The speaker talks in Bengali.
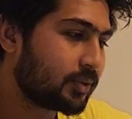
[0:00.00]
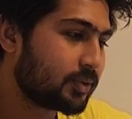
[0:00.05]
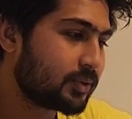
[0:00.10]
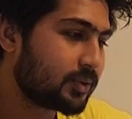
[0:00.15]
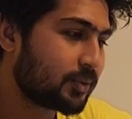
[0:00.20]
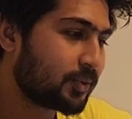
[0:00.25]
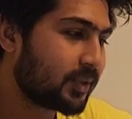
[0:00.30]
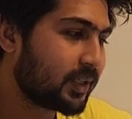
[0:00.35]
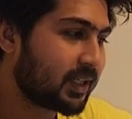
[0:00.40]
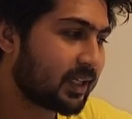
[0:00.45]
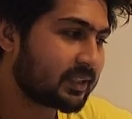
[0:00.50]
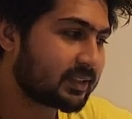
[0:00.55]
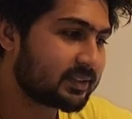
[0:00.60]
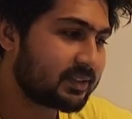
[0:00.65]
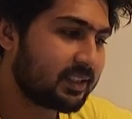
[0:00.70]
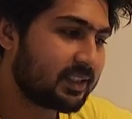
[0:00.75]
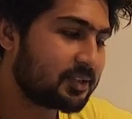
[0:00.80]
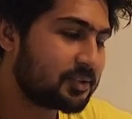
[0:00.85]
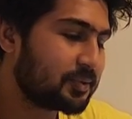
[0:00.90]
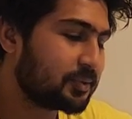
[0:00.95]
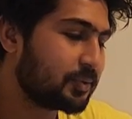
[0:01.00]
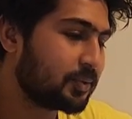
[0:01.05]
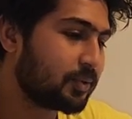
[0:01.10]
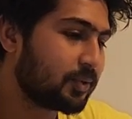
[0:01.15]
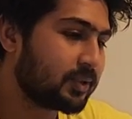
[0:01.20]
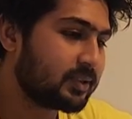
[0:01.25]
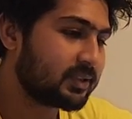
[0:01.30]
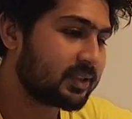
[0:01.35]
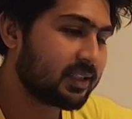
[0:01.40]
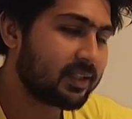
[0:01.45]
হচ্ছে ওই কাজ দিয়ে শুরু
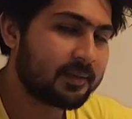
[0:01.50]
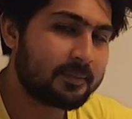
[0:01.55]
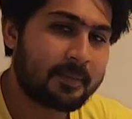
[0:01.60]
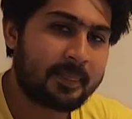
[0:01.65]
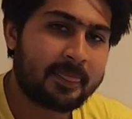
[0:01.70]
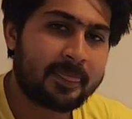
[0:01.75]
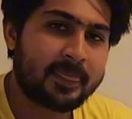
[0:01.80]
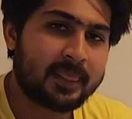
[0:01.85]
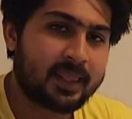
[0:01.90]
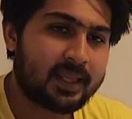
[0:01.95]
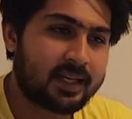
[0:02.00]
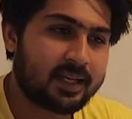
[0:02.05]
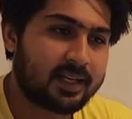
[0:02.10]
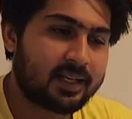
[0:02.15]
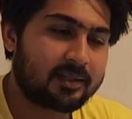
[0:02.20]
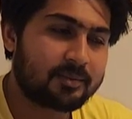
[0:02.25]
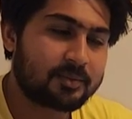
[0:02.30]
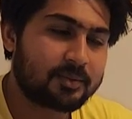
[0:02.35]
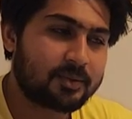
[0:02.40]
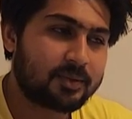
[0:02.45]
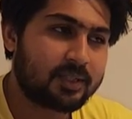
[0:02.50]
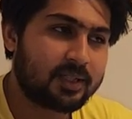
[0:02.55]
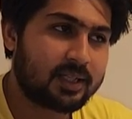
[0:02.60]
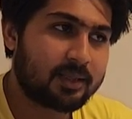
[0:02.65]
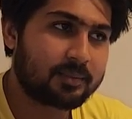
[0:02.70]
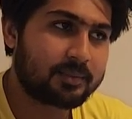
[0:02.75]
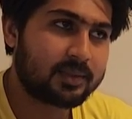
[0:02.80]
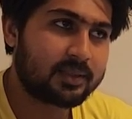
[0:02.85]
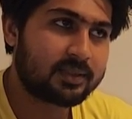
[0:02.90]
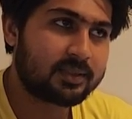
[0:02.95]
হয়েছে আলহামদুলিল্লাহ
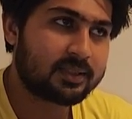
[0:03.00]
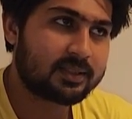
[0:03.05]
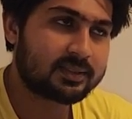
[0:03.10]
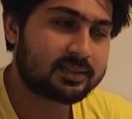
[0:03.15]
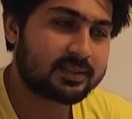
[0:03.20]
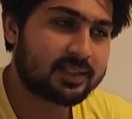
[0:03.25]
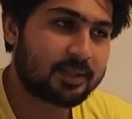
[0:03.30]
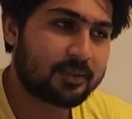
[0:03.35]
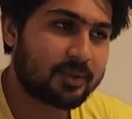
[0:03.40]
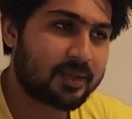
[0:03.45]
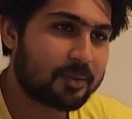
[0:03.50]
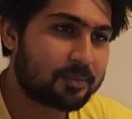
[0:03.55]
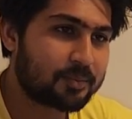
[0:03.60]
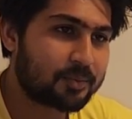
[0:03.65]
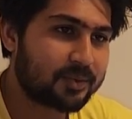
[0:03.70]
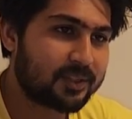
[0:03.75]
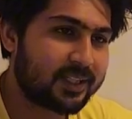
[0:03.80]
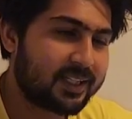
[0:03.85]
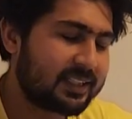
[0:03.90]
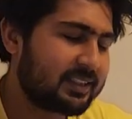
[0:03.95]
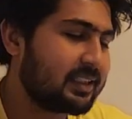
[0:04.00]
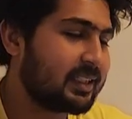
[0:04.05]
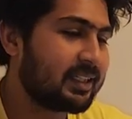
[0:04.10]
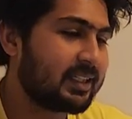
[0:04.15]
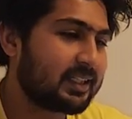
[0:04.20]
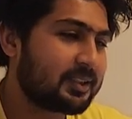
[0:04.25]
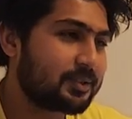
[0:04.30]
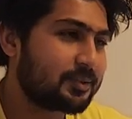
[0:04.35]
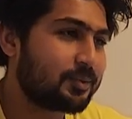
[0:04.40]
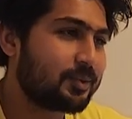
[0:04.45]
আমি জাস্ট আমার আব্বু থেকে যে
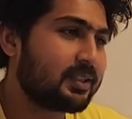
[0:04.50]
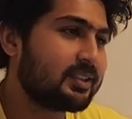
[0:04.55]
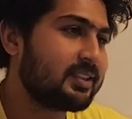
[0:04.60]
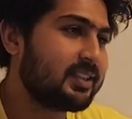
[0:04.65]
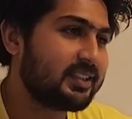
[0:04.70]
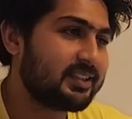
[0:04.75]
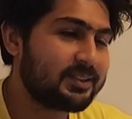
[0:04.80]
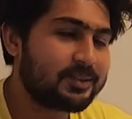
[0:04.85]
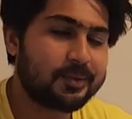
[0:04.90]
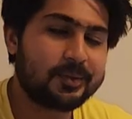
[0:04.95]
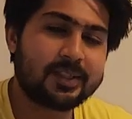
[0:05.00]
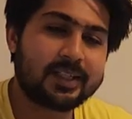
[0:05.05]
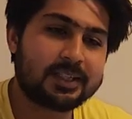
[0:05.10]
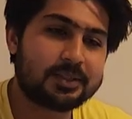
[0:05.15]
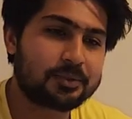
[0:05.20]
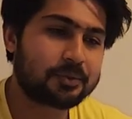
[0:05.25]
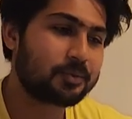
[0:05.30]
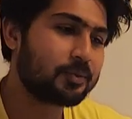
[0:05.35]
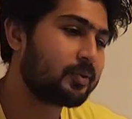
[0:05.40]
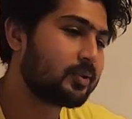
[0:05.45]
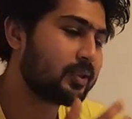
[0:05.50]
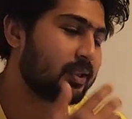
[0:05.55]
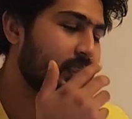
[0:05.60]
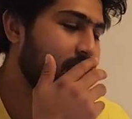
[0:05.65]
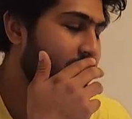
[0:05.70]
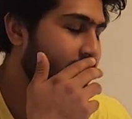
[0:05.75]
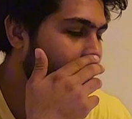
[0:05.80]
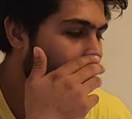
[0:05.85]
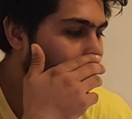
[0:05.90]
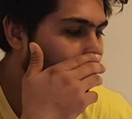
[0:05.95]
কাজগুলো শিখছি ওই কাজগুলো
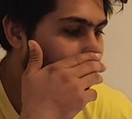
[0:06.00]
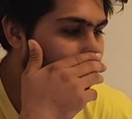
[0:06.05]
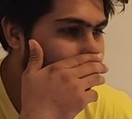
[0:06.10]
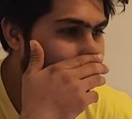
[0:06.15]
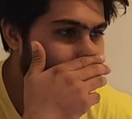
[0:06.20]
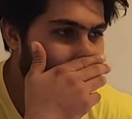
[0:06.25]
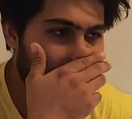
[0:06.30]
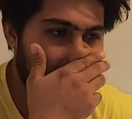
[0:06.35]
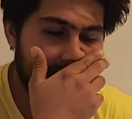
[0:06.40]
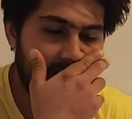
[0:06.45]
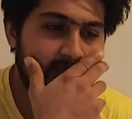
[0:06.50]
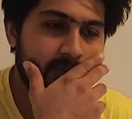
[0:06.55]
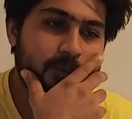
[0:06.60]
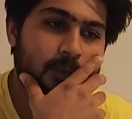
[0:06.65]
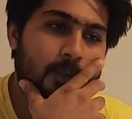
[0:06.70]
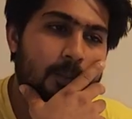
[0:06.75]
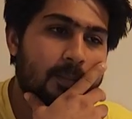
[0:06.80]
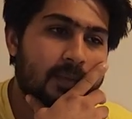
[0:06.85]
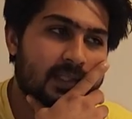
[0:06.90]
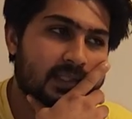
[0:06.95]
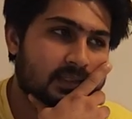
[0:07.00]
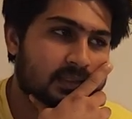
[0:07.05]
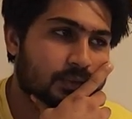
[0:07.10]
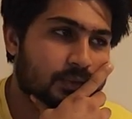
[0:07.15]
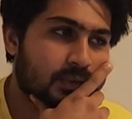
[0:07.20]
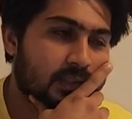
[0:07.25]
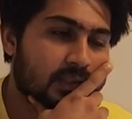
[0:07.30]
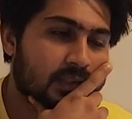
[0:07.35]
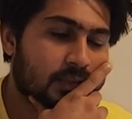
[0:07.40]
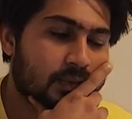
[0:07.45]
দিয়ে হচ্ছে আমি এখানে সম্মানের
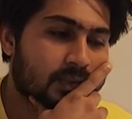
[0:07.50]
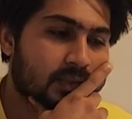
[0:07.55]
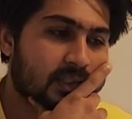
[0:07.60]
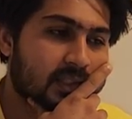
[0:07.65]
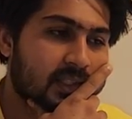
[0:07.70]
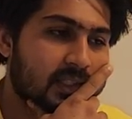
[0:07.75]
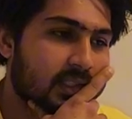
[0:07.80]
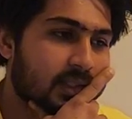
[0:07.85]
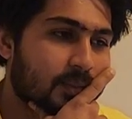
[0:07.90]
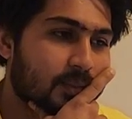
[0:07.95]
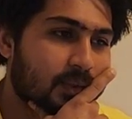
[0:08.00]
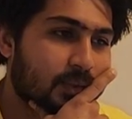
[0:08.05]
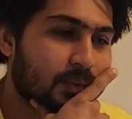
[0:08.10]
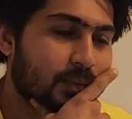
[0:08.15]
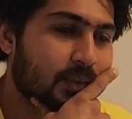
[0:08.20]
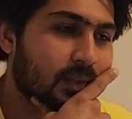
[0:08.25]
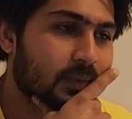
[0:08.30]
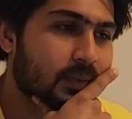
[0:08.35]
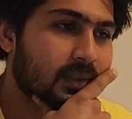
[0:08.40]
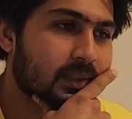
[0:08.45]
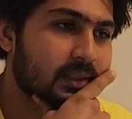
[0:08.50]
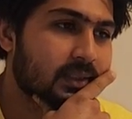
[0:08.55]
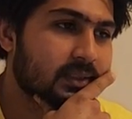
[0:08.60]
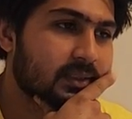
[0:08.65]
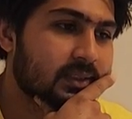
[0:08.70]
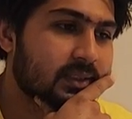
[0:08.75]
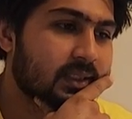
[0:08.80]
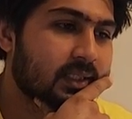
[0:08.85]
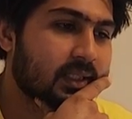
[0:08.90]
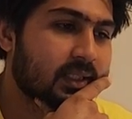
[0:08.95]
সহিত হচ্ছে ইনকামটা করতে
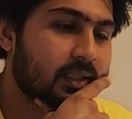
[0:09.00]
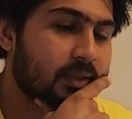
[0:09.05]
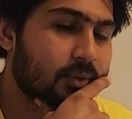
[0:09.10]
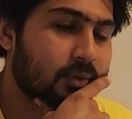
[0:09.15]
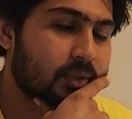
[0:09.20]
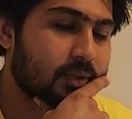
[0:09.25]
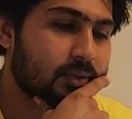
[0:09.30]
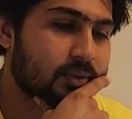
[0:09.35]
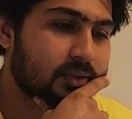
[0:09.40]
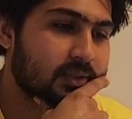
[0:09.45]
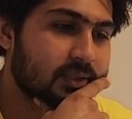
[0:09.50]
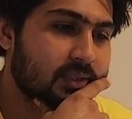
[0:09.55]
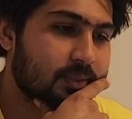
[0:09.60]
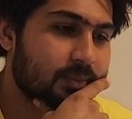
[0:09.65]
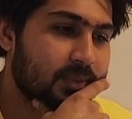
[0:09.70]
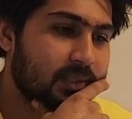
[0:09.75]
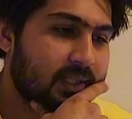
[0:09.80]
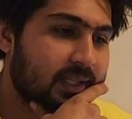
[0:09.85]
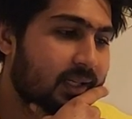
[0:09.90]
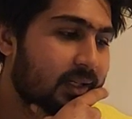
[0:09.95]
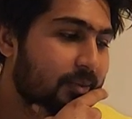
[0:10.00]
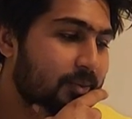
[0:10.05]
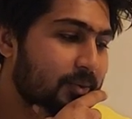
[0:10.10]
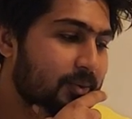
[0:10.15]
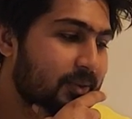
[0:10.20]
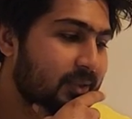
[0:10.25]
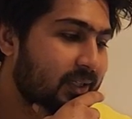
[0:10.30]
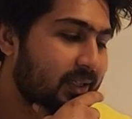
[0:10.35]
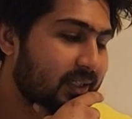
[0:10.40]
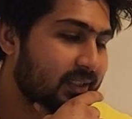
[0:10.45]
পারতেছি ওটা হচ্ছে আমি
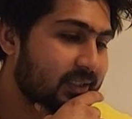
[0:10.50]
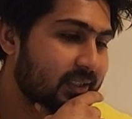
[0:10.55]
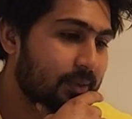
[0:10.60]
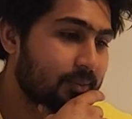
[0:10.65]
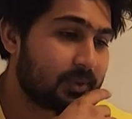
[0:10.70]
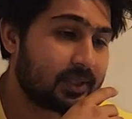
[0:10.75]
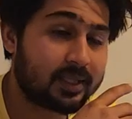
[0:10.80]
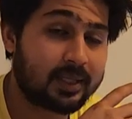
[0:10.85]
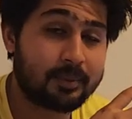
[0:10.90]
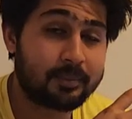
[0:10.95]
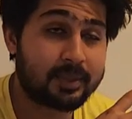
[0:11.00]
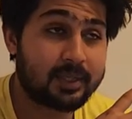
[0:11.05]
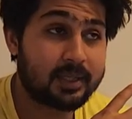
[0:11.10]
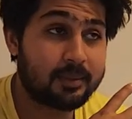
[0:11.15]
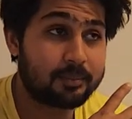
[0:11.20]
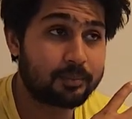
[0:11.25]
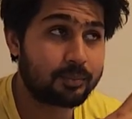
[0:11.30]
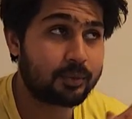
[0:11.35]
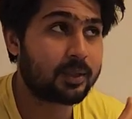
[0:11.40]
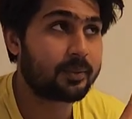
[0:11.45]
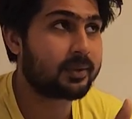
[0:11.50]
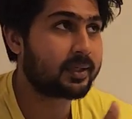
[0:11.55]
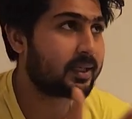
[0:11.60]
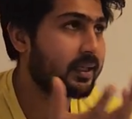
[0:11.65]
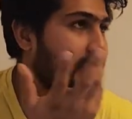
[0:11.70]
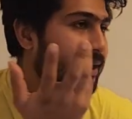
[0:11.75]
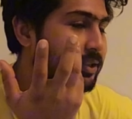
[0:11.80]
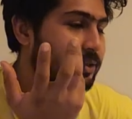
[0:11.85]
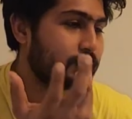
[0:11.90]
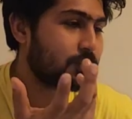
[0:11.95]
আলহামদুলিল্লাহ যে আমি আমার আব্বু আমাকে
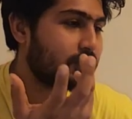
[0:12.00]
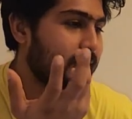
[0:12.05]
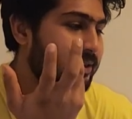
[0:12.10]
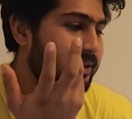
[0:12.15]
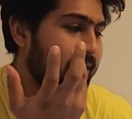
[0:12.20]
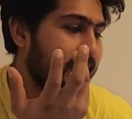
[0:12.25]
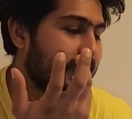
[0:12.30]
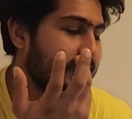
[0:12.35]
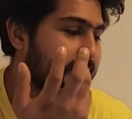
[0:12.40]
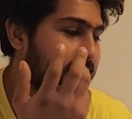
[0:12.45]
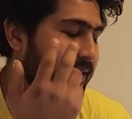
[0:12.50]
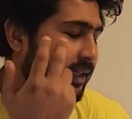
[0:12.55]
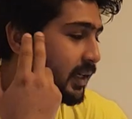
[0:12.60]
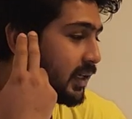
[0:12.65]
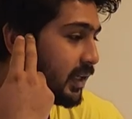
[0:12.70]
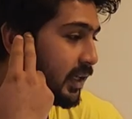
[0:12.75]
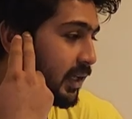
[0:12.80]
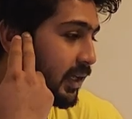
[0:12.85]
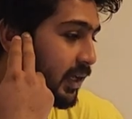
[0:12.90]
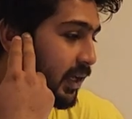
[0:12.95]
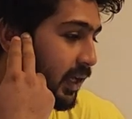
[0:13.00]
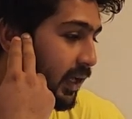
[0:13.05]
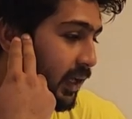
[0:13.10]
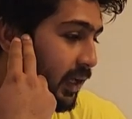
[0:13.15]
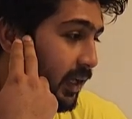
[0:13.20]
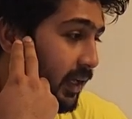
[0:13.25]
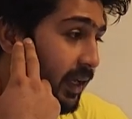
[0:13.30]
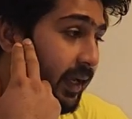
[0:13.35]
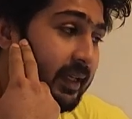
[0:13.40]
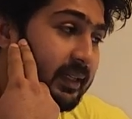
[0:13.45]
কাজগুলো শিখাইছে
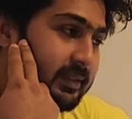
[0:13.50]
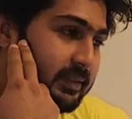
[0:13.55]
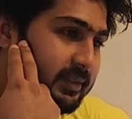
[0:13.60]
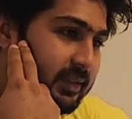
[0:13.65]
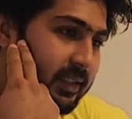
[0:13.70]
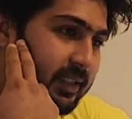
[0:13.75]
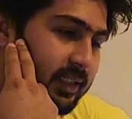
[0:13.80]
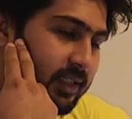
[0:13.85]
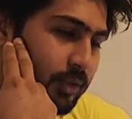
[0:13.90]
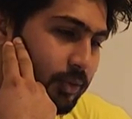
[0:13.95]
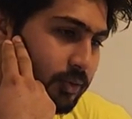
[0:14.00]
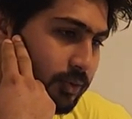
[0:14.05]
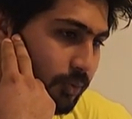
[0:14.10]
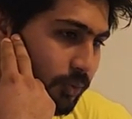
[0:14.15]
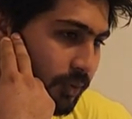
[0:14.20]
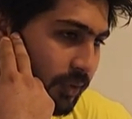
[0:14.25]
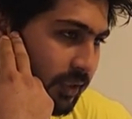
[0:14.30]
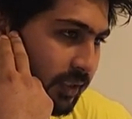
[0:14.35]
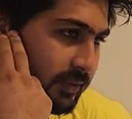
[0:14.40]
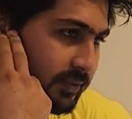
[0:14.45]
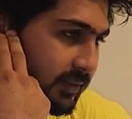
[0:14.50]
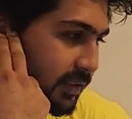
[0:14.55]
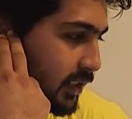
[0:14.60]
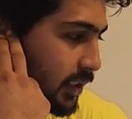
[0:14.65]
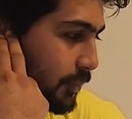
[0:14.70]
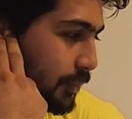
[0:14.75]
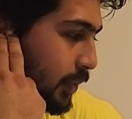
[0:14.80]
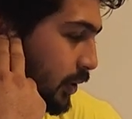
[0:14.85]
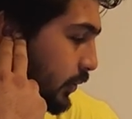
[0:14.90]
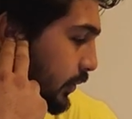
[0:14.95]
এই স্কিলটা হচ্ছে ওনার কাছ
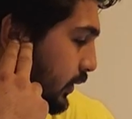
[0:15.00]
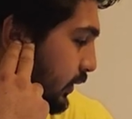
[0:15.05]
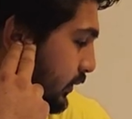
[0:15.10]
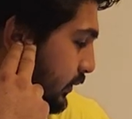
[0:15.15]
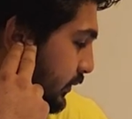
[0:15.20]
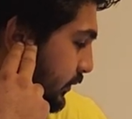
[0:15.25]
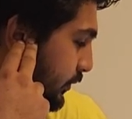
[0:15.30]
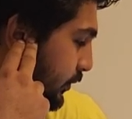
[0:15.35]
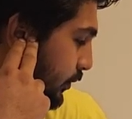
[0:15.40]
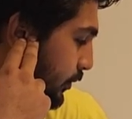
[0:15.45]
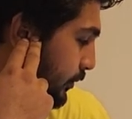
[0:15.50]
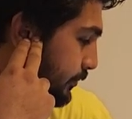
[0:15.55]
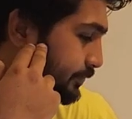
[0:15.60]
থেকে পাওয়া সো